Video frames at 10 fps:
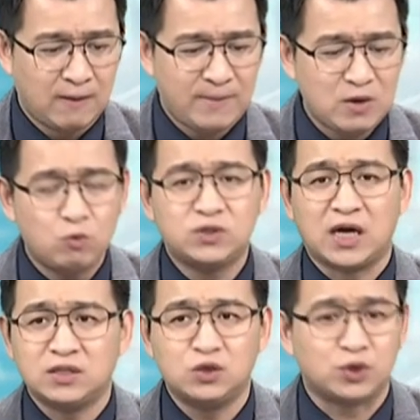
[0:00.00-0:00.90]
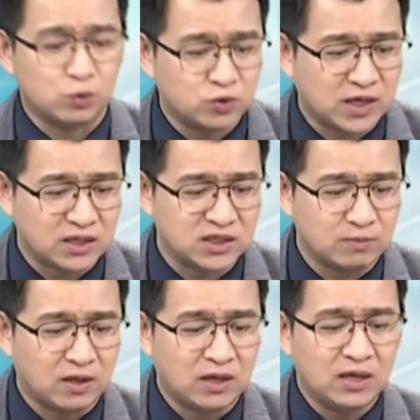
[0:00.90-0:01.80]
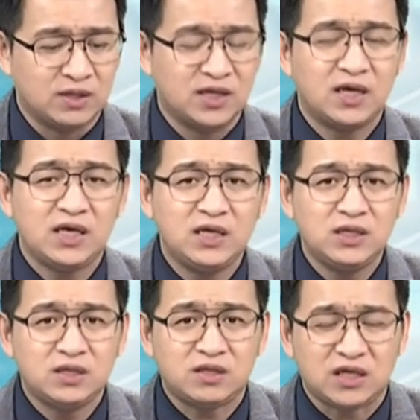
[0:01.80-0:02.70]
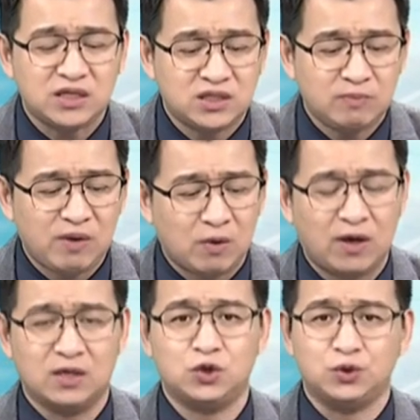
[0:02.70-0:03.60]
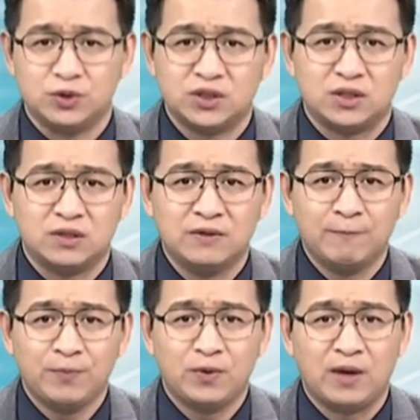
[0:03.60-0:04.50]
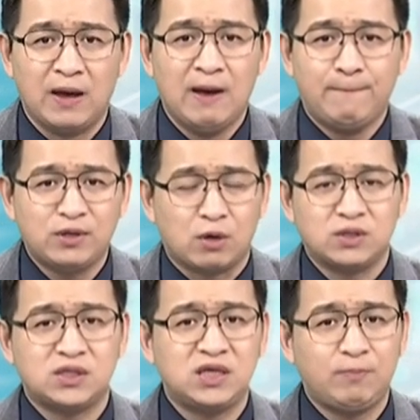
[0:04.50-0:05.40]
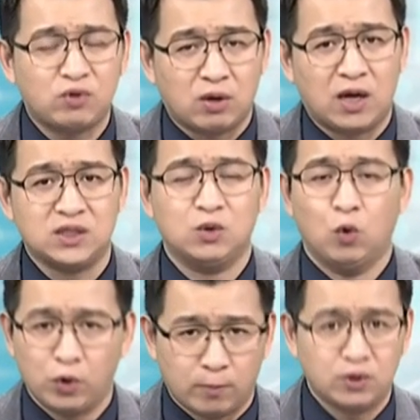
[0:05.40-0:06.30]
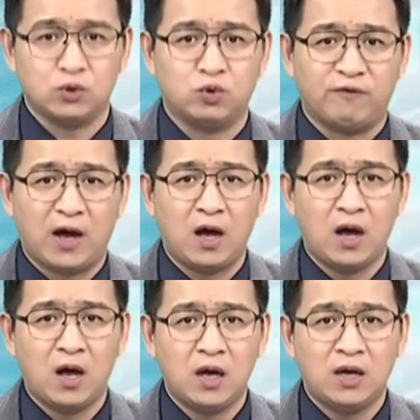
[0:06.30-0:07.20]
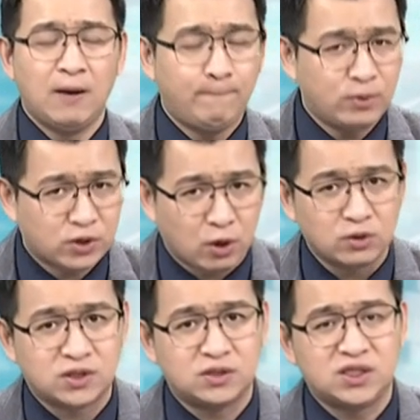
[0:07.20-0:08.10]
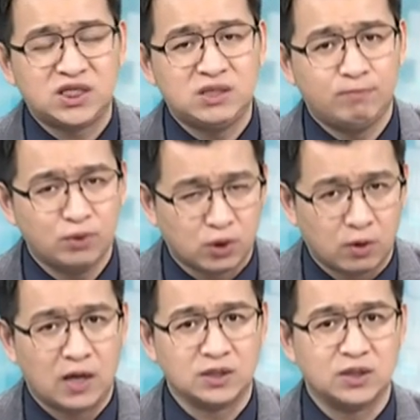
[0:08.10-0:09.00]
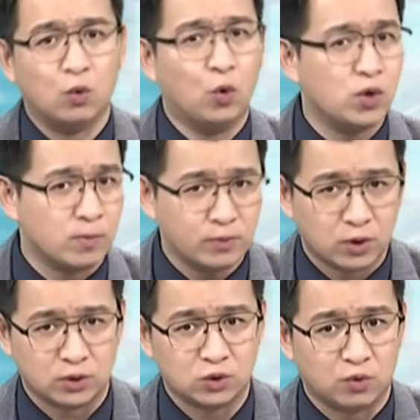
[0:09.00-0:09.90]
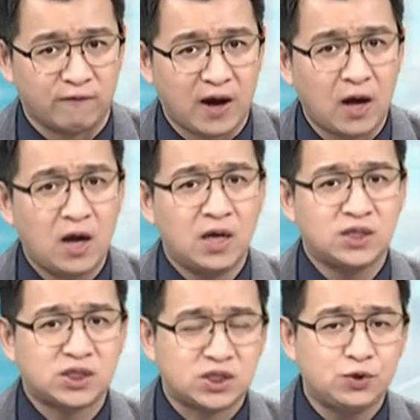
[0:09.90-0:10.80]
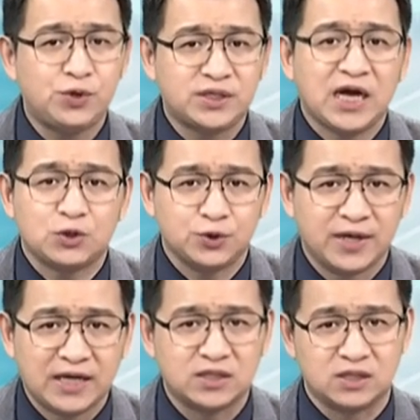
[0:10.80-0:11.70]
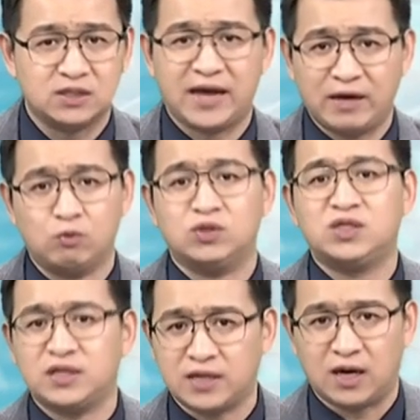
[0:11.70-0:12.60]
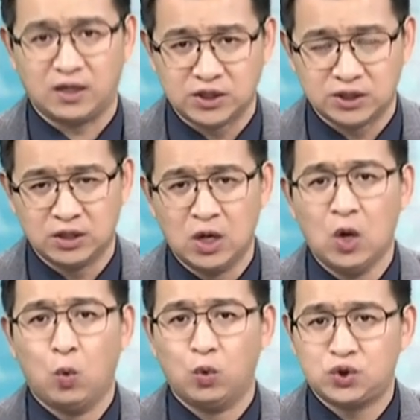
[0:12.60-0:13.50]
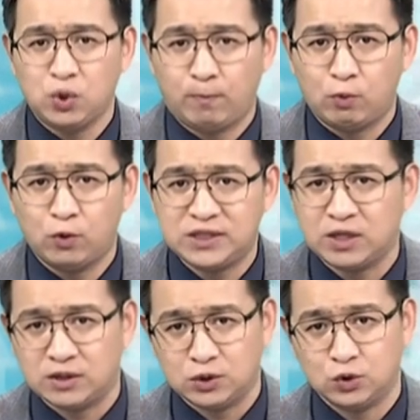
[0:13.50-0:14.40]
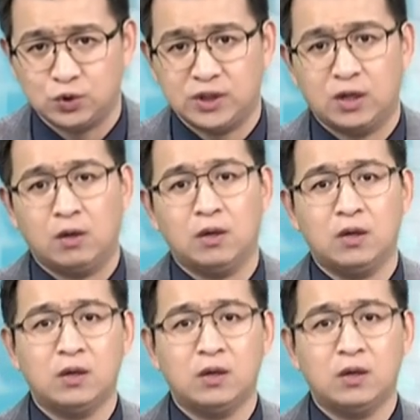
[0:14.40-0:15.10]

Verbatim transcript: 兵无常势，水无常形嘛。你要因敌之变化而取胜，对不对？不同时机，不同行情，我会有不同做法。不同时机、不同行情，我会有不同的做法。十月下旬开始，台股是震荡行情，我就不会叫你去追高。